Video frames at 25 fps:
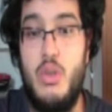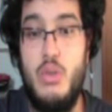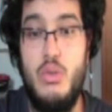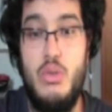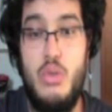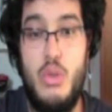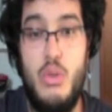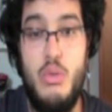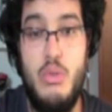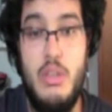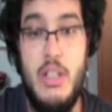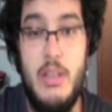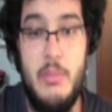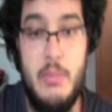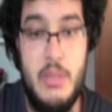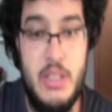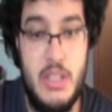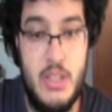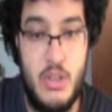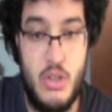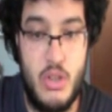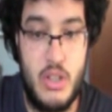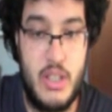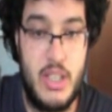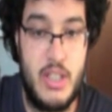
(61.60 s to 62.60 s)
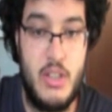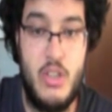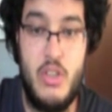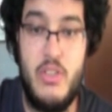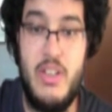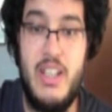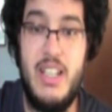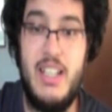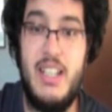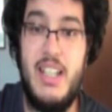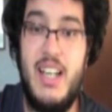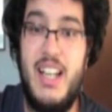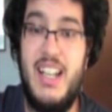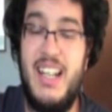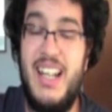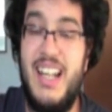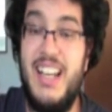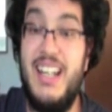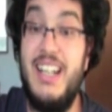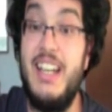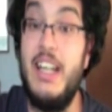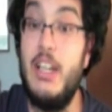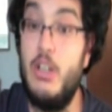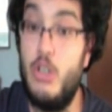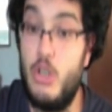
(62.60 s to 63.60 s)
contro un nemico che governa
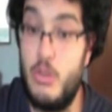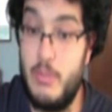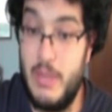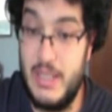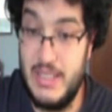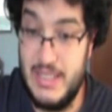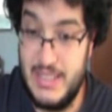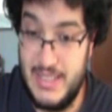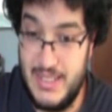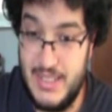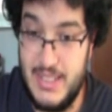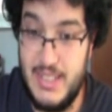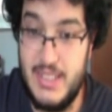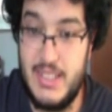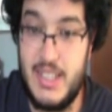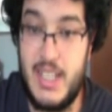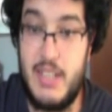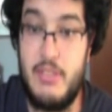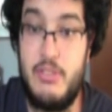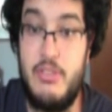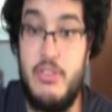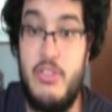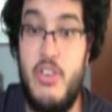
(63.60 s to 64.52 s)
la negromanzia,